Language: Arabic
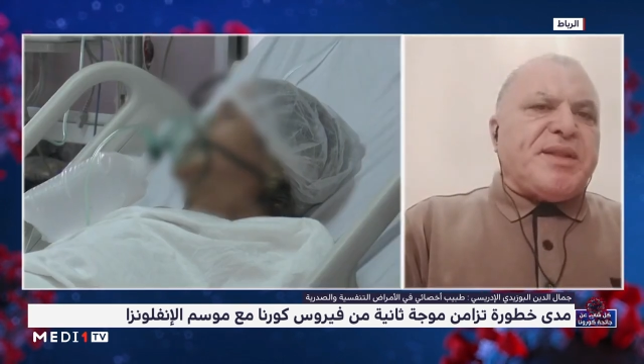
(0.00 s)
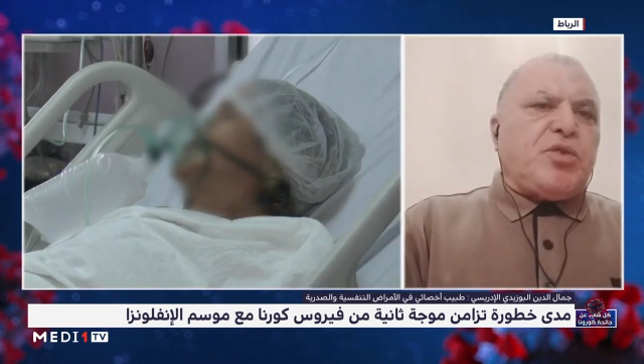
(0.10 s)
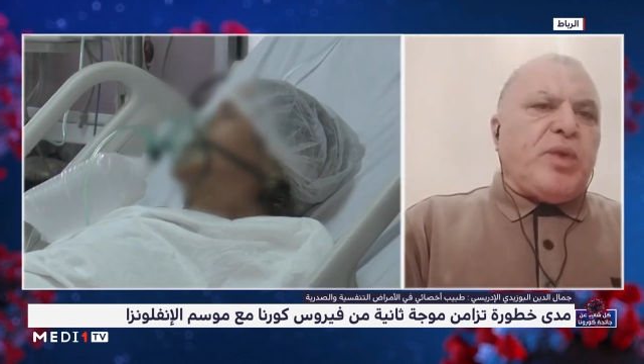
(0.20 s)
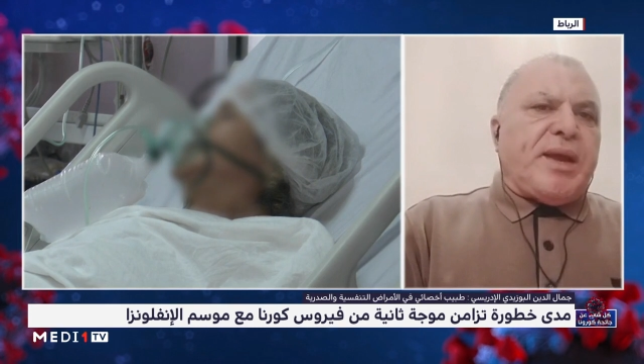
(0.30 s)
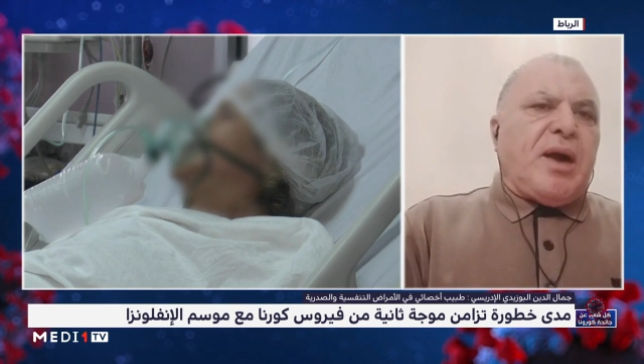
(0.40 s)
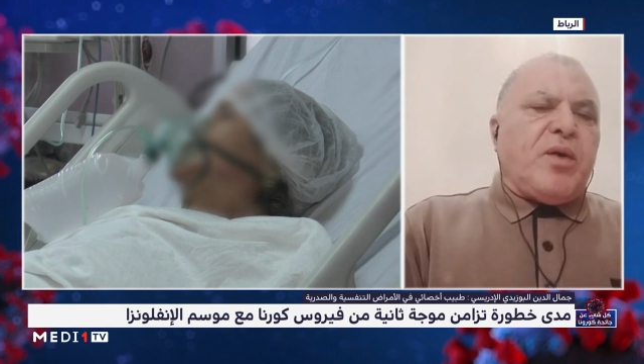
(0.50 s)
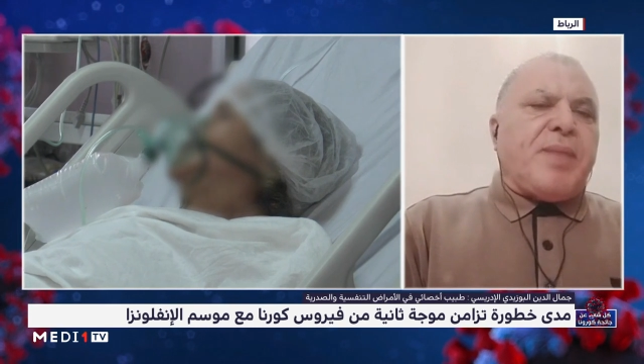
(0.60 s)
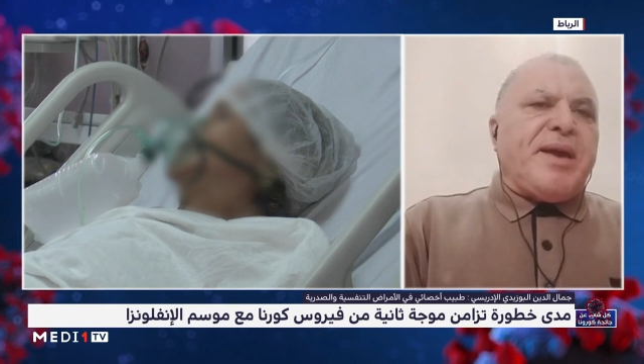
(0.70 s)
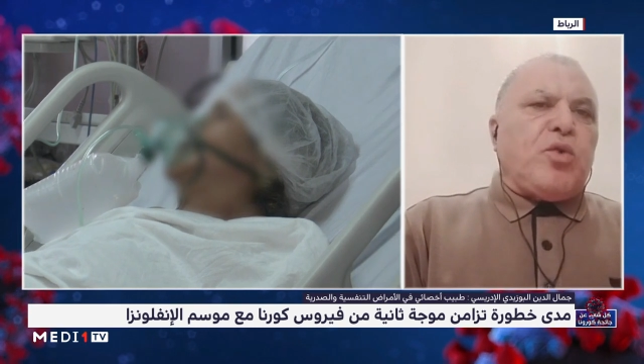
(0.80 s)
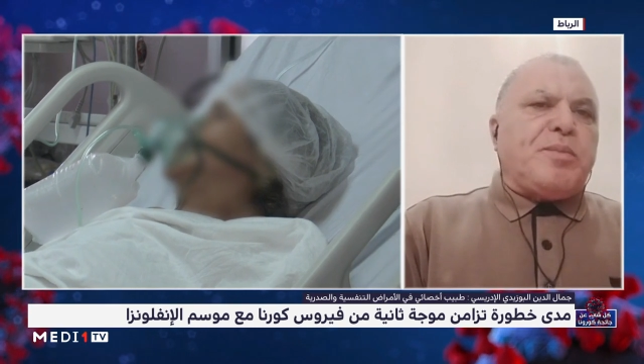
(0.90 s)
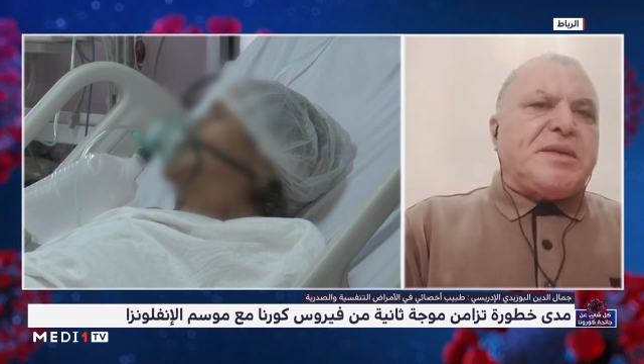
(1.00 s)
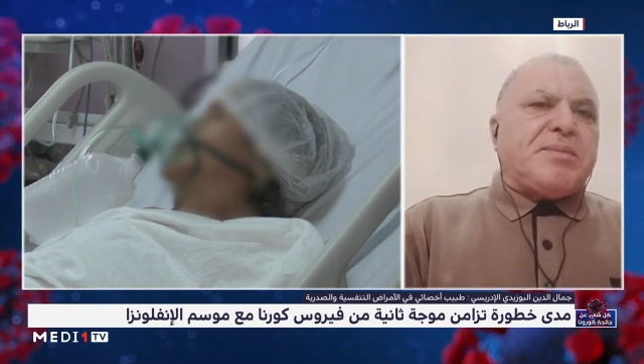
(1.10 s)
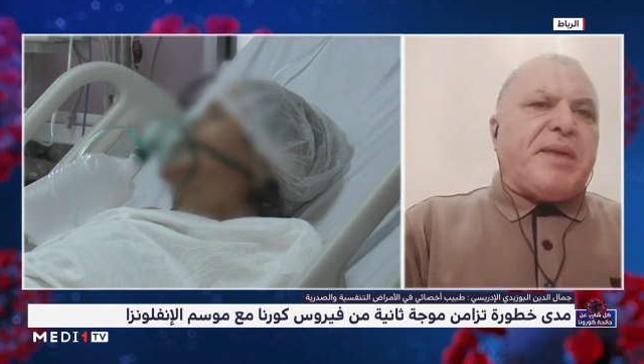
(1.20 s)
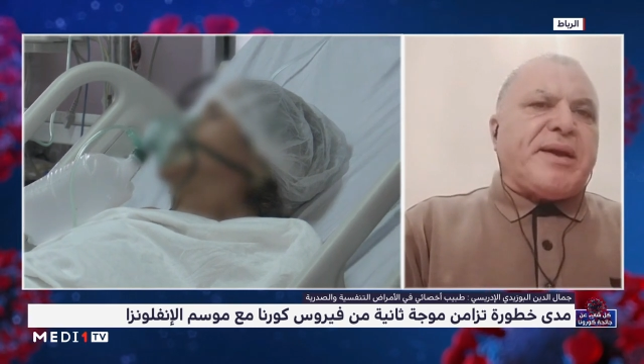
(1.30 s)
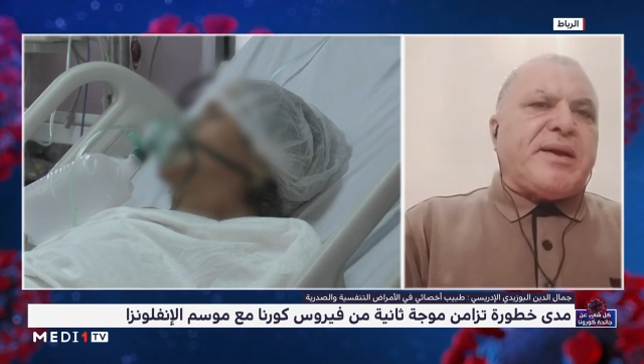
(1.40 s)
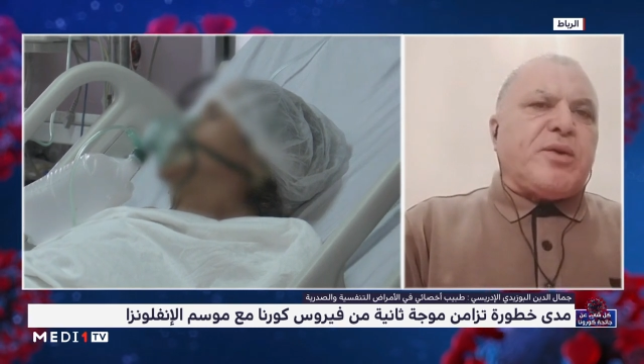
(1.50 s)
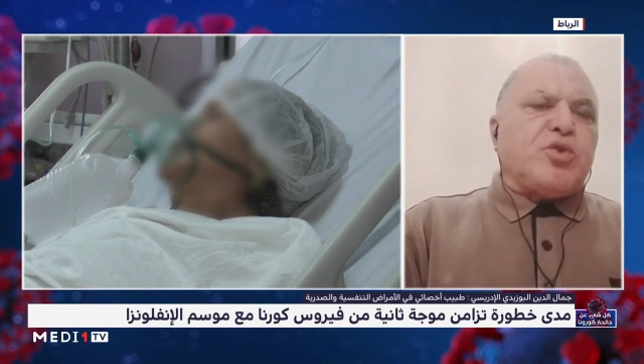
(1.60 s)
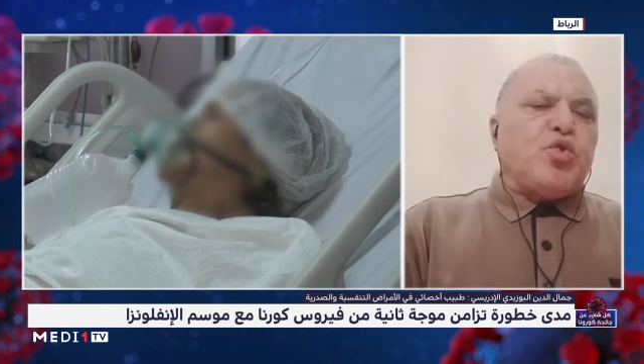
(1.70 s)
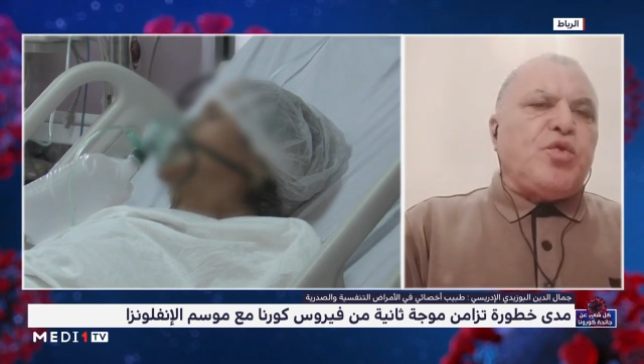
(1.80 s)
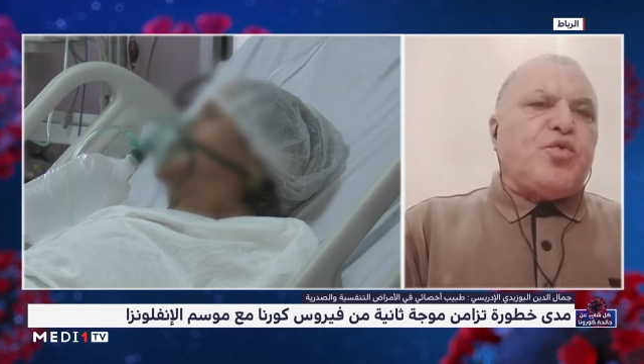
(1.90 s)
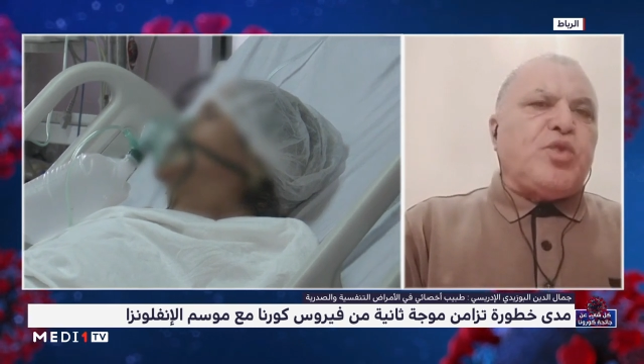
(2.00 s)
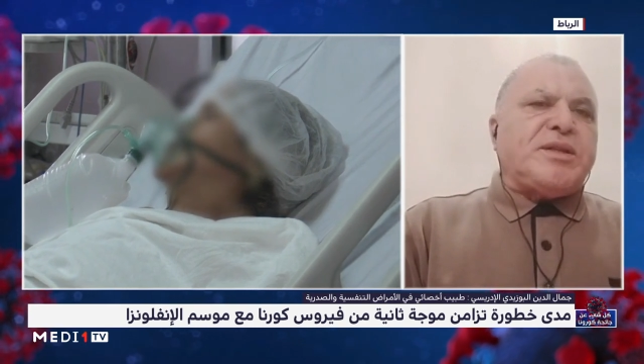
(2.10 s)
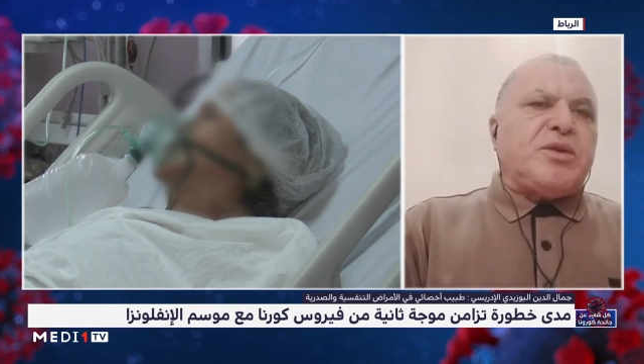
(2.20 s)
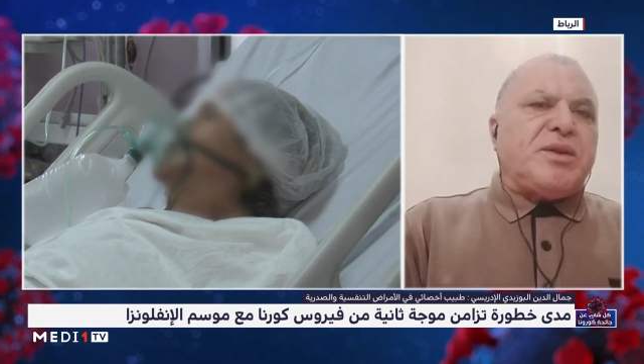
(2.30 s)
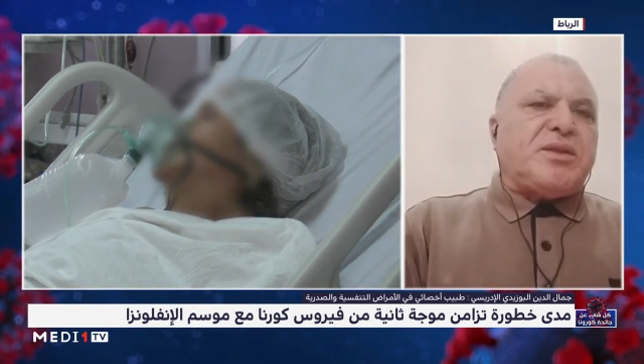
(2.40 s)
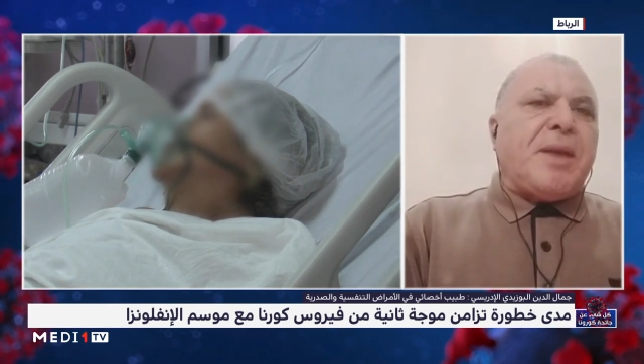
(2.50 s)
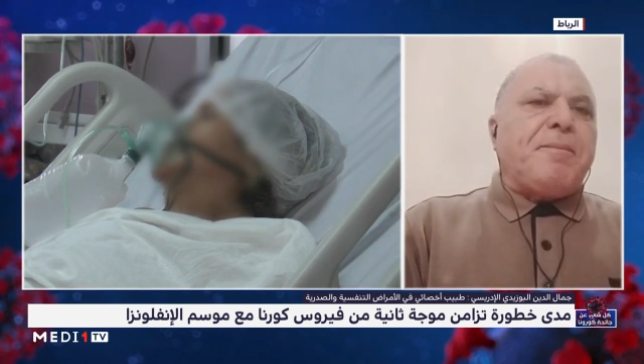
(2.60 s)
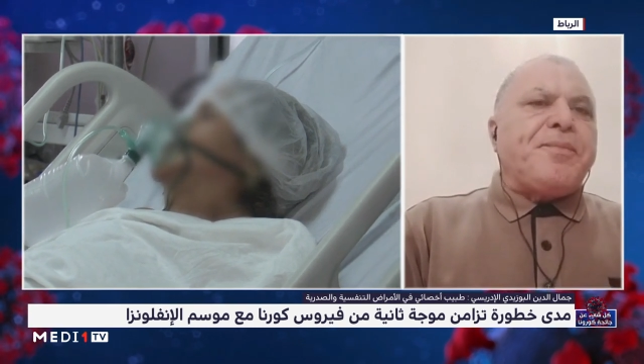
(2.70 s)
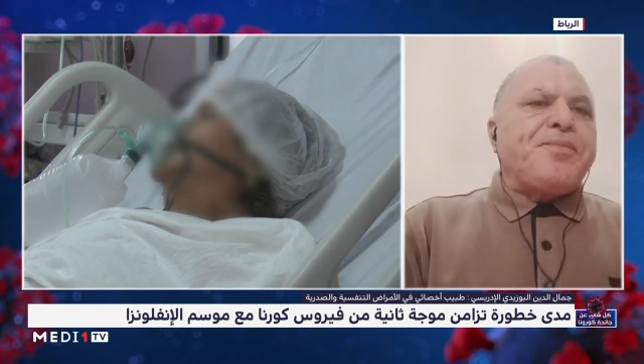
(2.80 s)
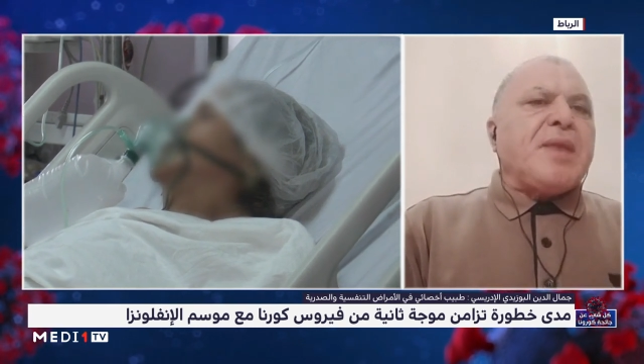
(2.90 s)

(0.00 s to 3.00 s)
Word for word: الدولية وكما يقول بسمارك رجل الفولاذ والدم